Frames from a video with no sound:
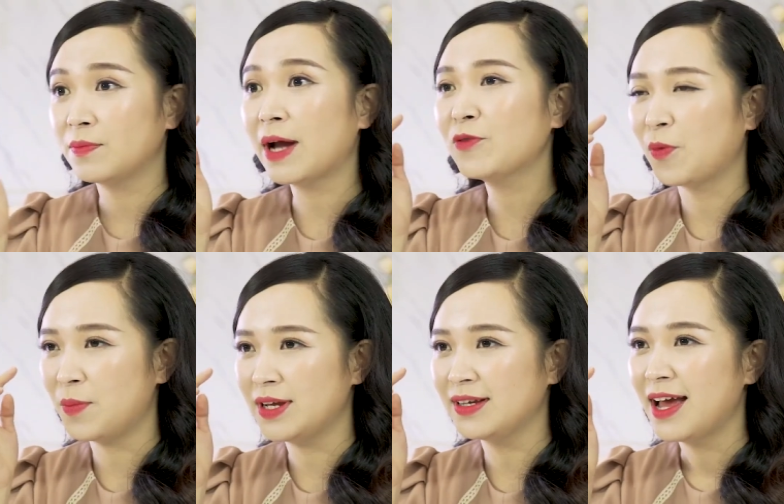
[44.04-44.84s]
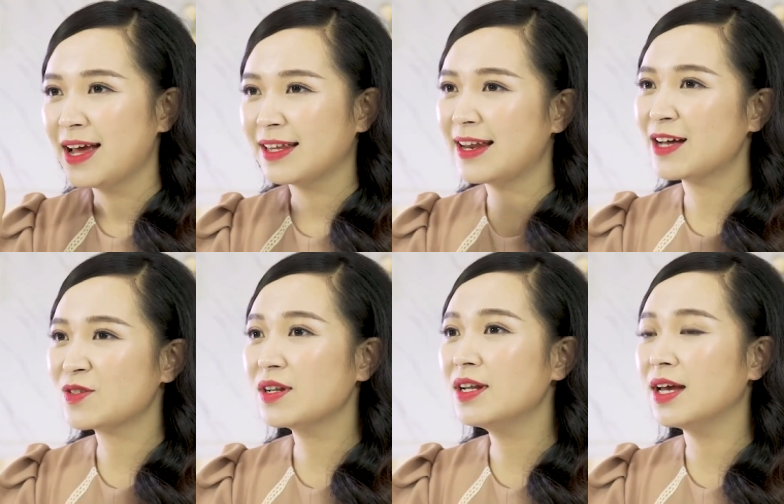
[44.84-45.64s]
Đó chính là ở phần đuôi mắt
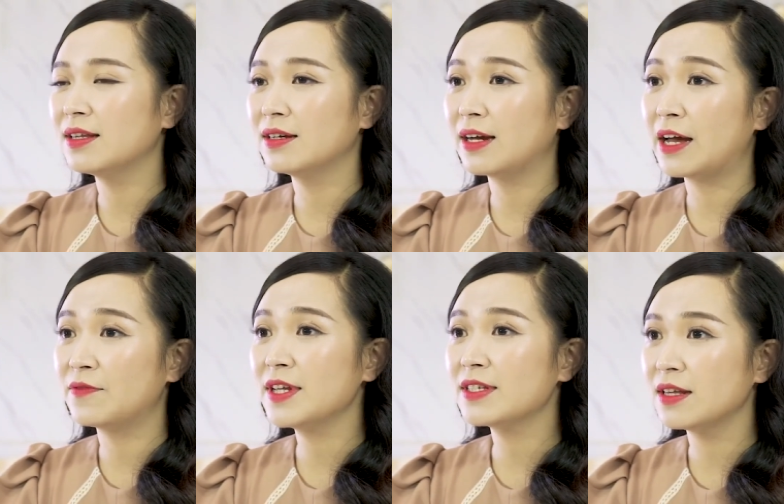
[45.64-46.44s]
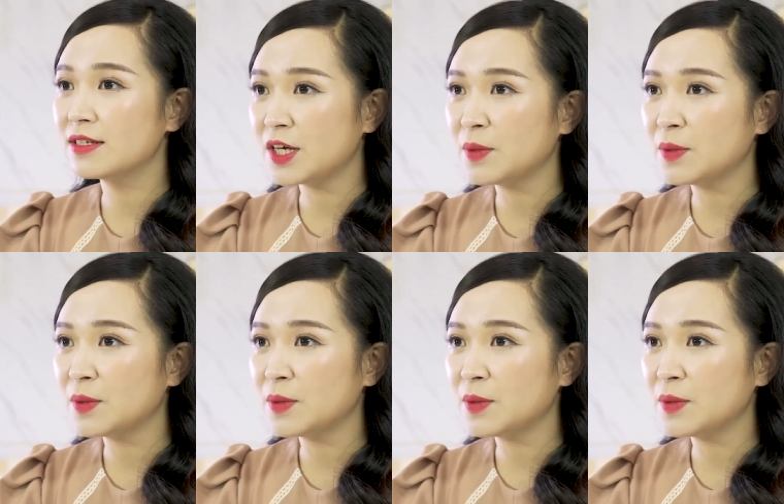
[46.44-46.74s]
thì có những cái vết chân